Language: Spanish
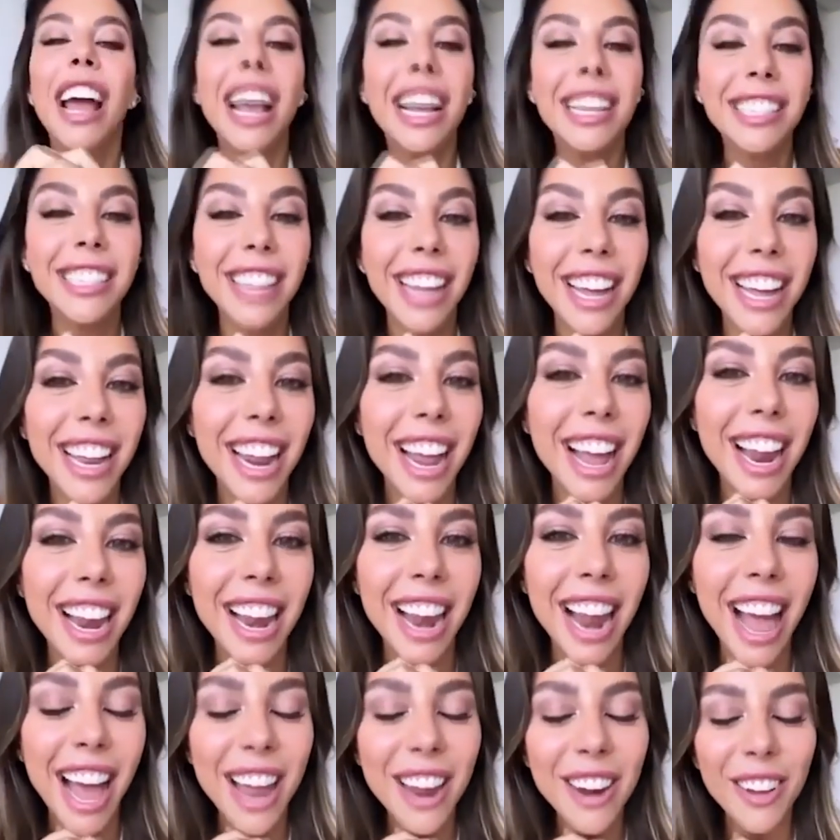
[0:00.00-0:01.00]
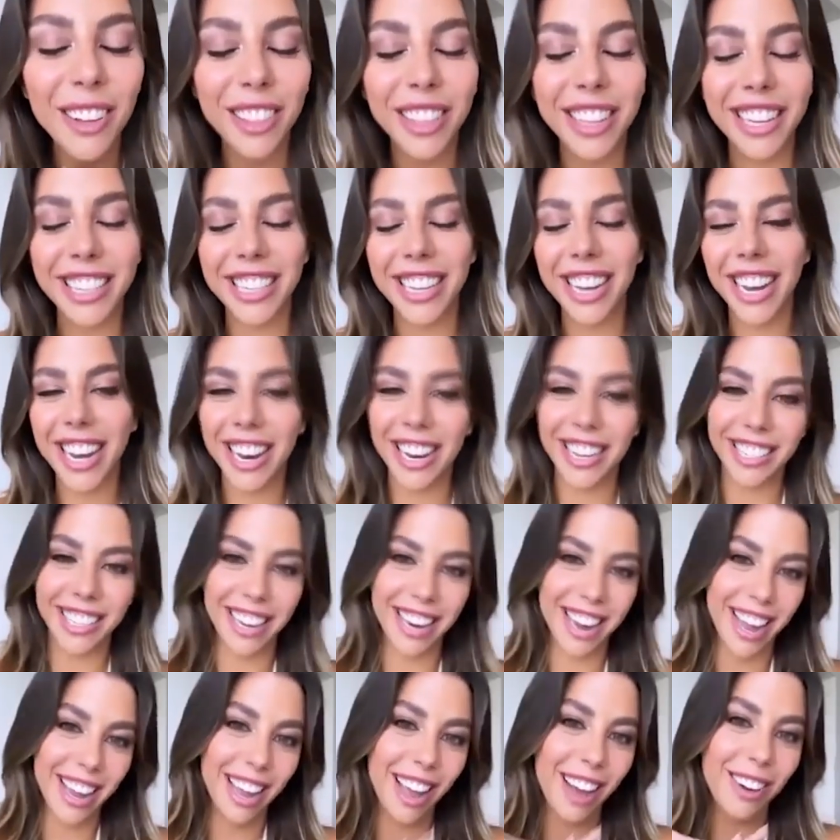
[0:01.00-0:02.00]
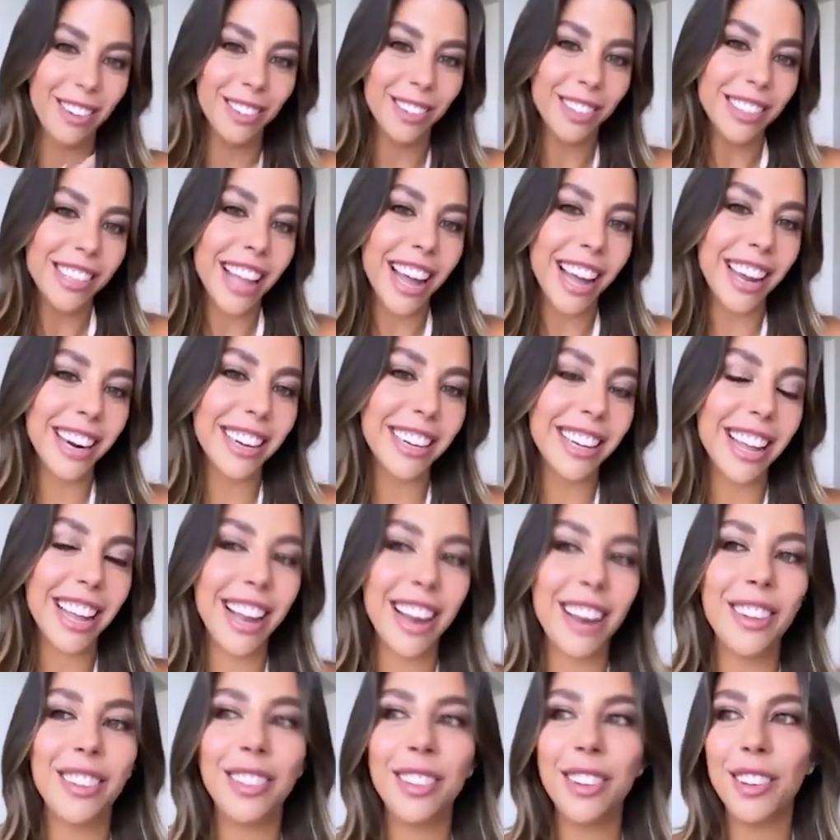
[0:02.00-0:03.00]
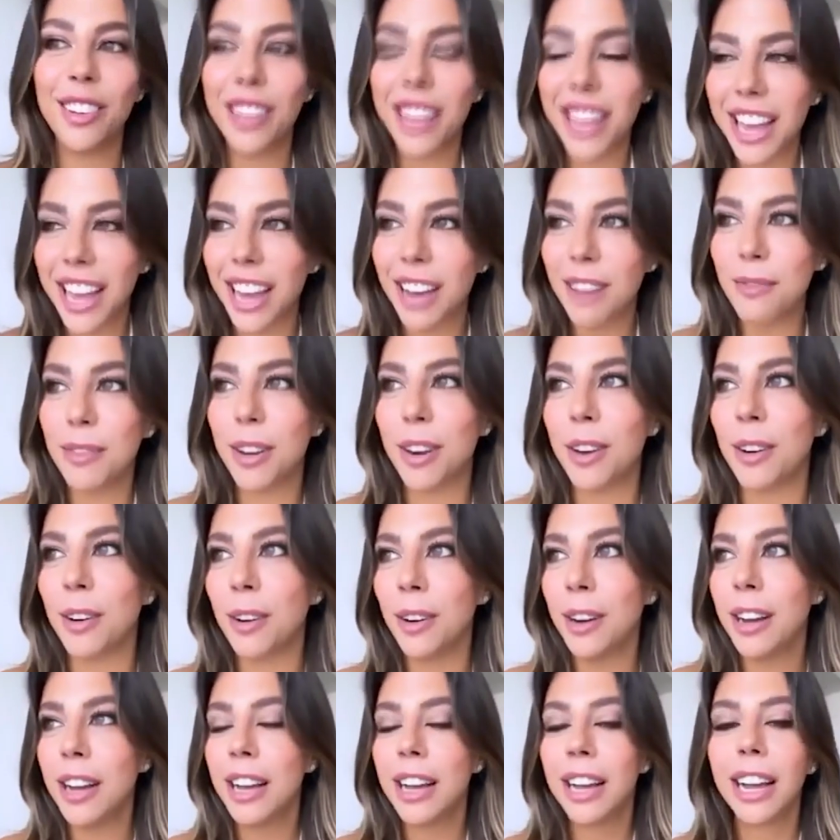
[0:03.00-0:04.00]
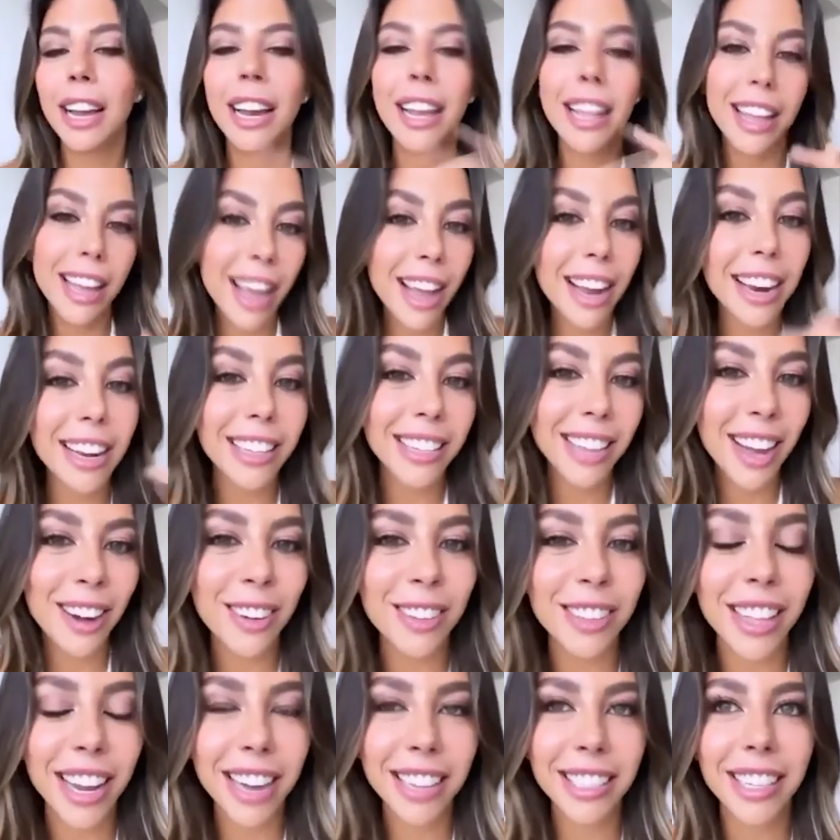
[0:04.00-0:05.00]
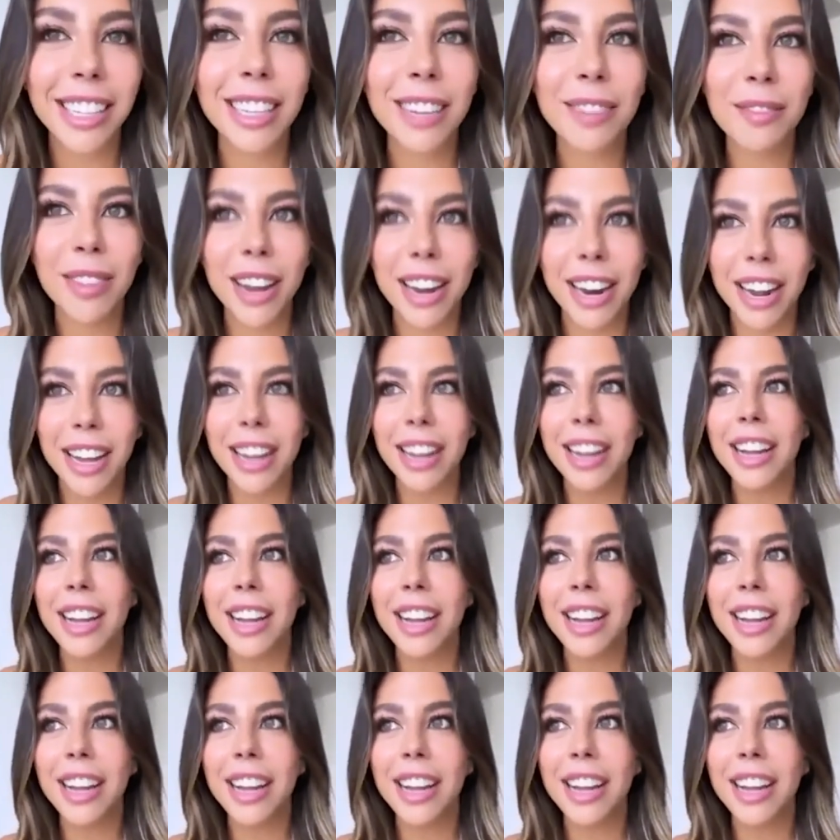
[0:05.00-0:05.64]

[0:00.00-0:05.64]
esta era la noticia que les tenía que contar el otro día, pero que le dije que les iba a contar esta semana.